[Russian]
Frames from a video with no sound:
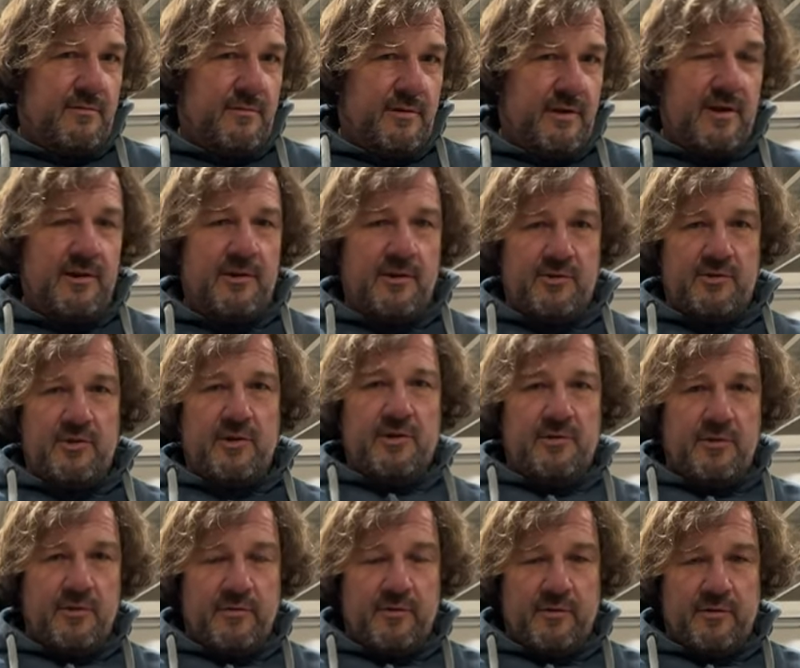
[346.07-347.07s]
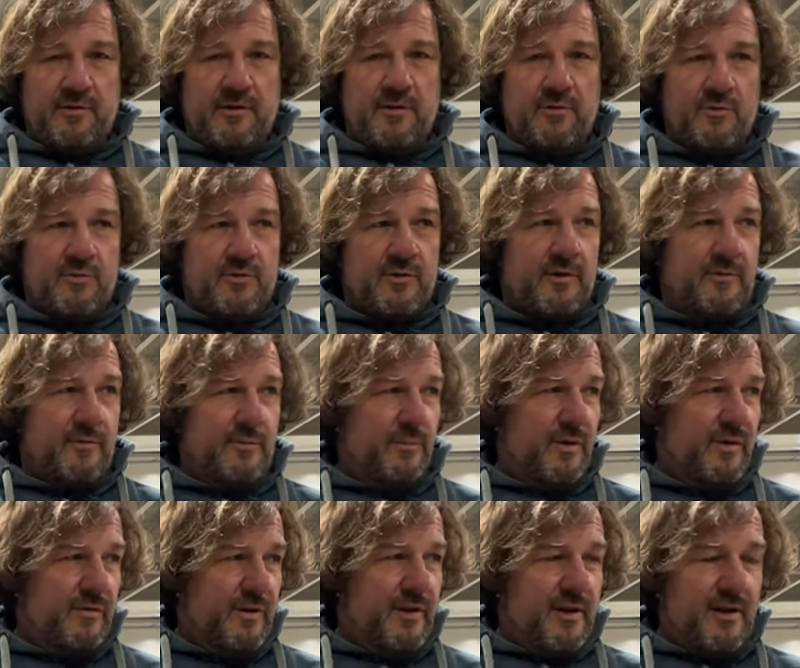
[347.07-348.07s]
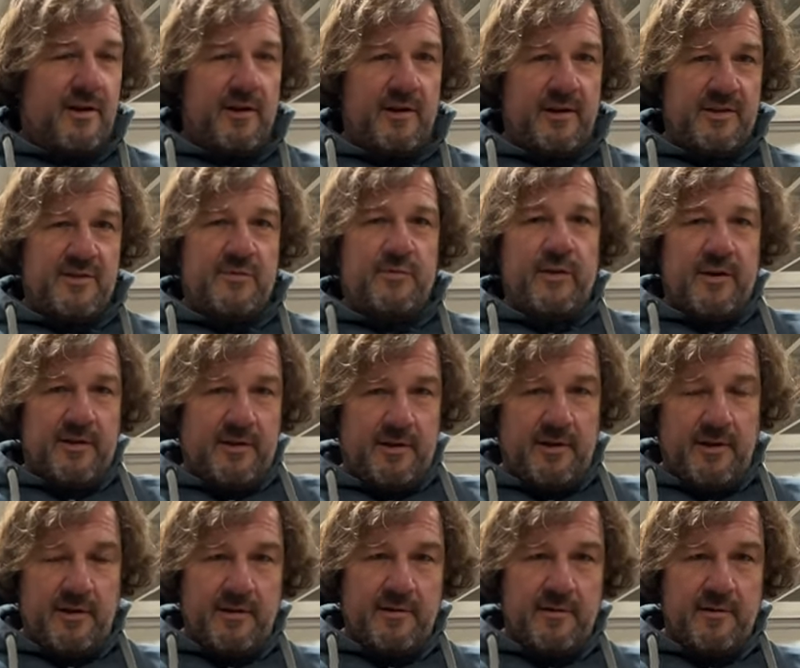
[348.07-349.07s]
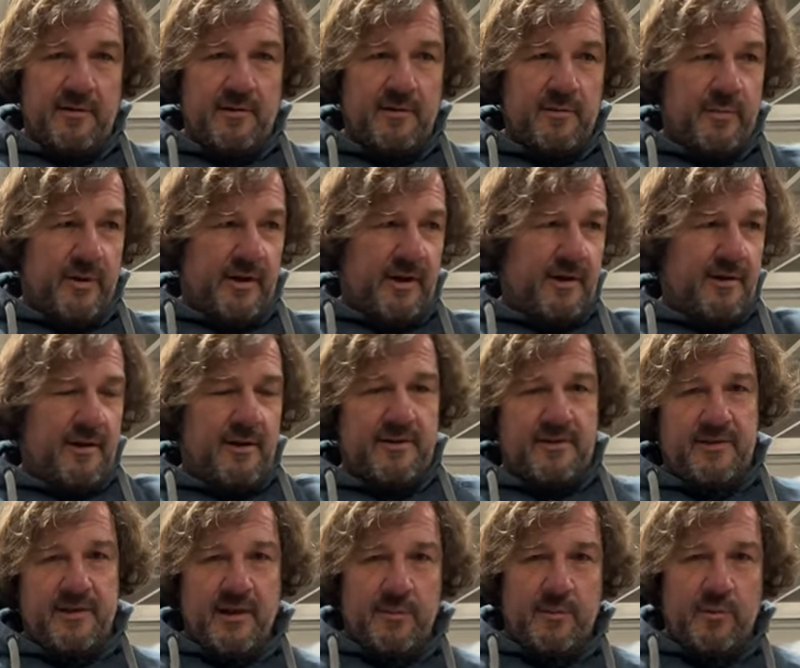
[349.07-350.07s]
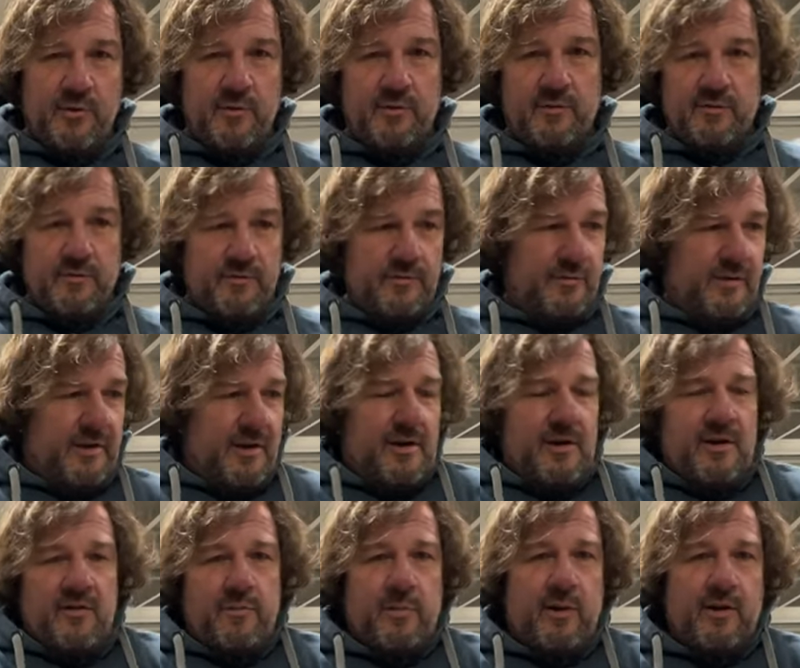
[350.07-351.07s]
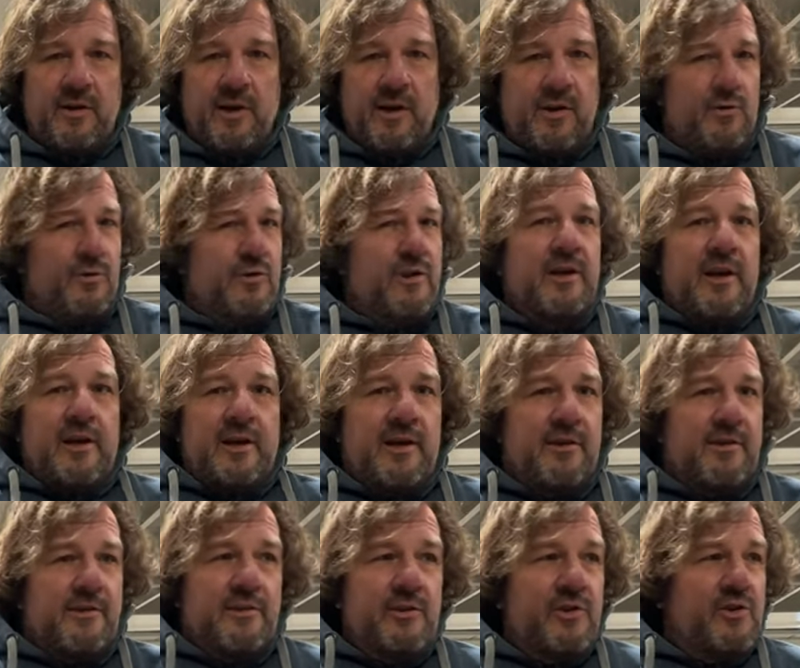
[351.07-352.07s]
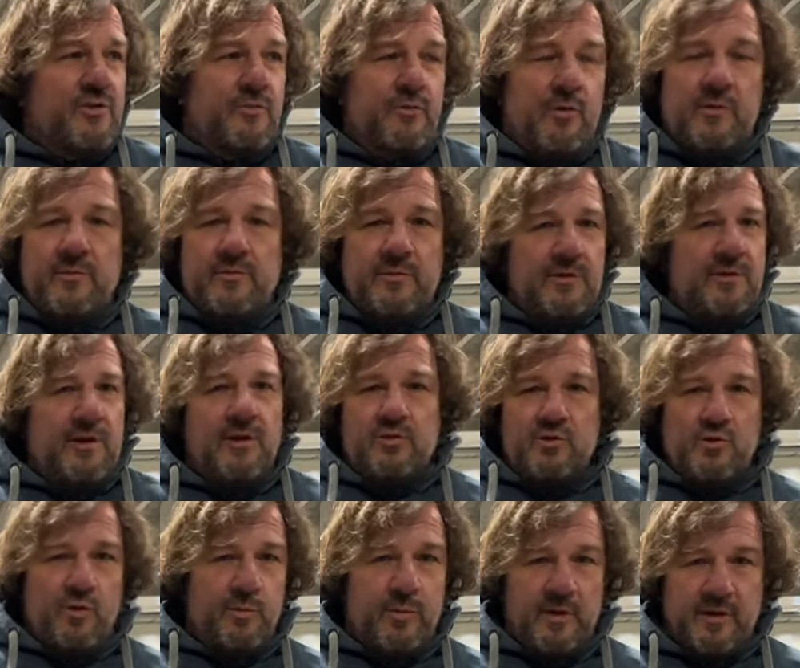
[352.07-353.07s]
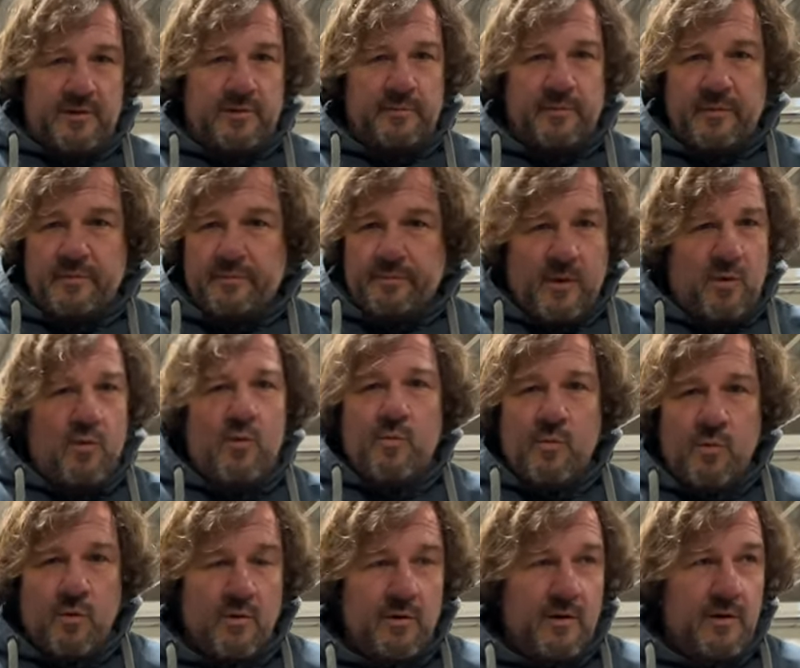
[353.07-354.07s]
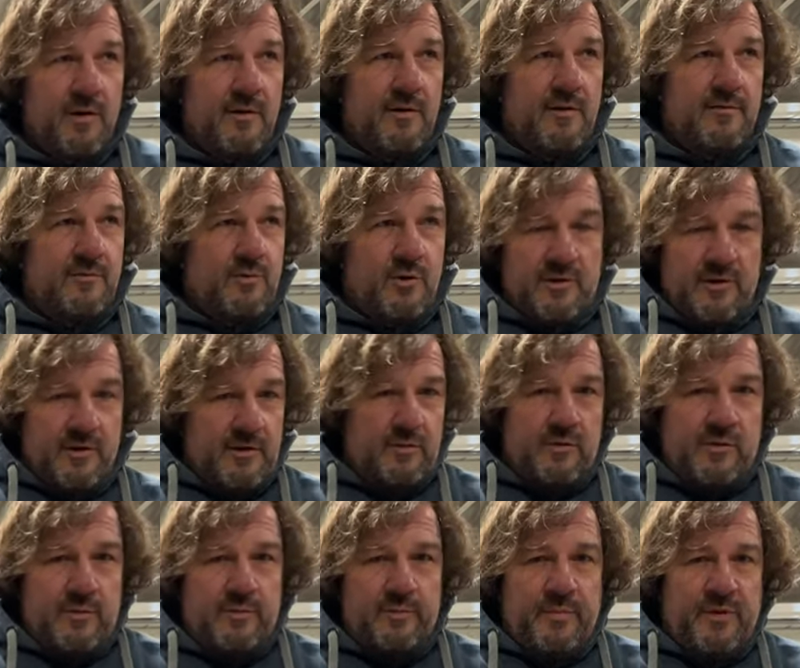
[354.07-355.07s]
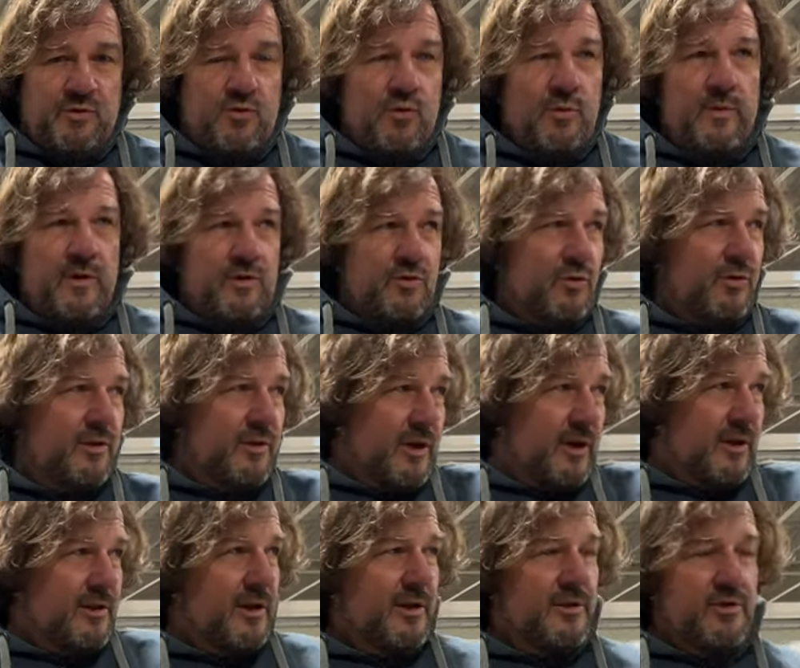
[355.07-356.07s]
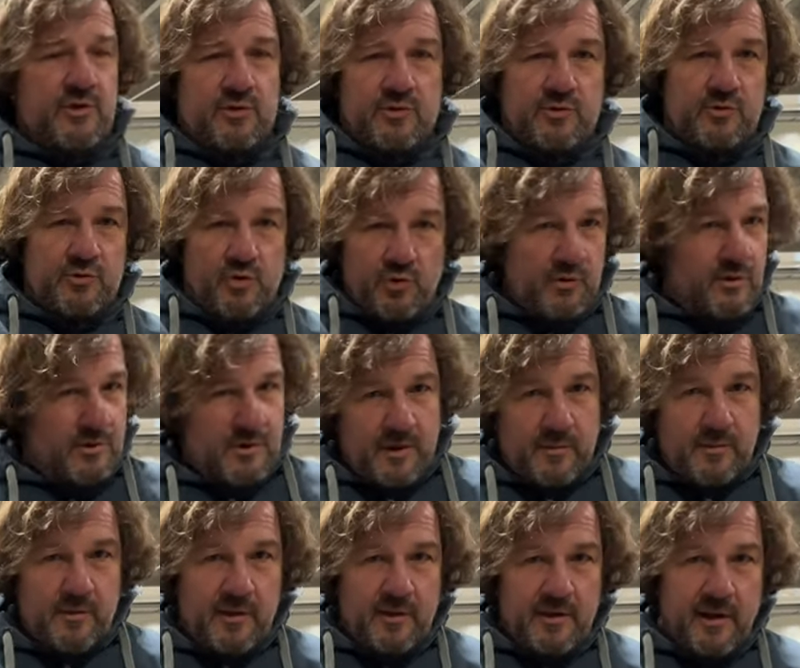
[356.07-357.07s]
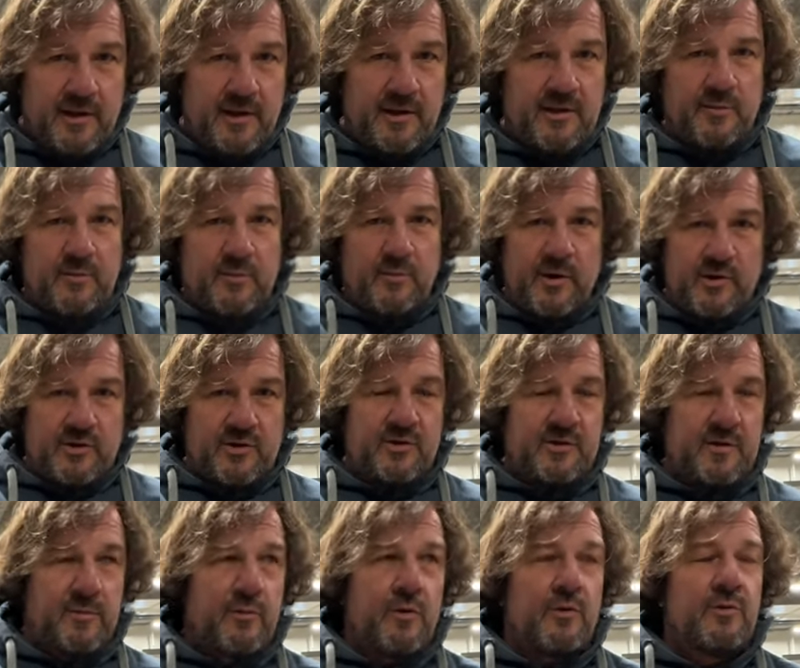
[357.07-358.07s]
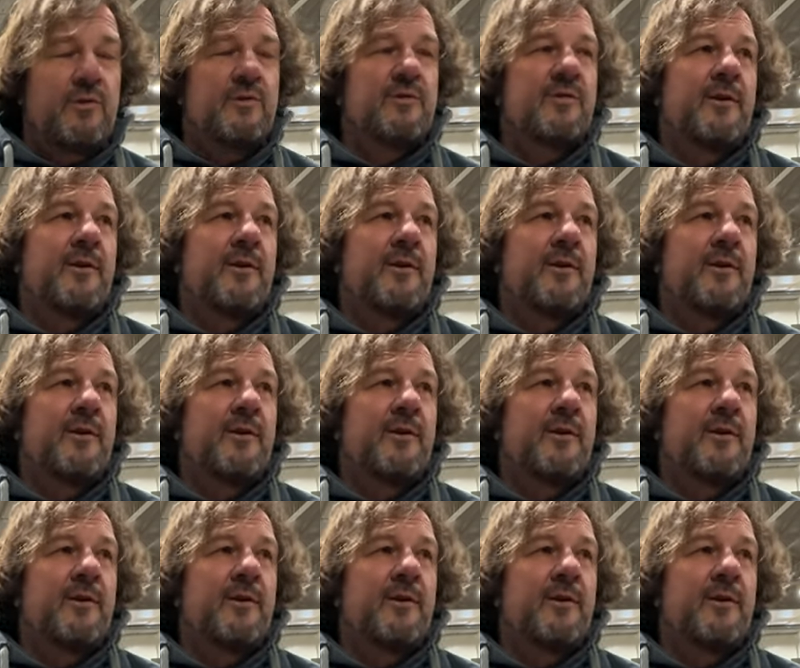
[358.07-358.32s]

Я гражданин Евросоюза. Мы въехали из Венгрии, проехали Сербию, въехали в Болгарию. Никаких ничего не должно быть по, по уму. То есть это вот безумие, что они хотят сейчас что-то там, какие-то бумажки заполнить.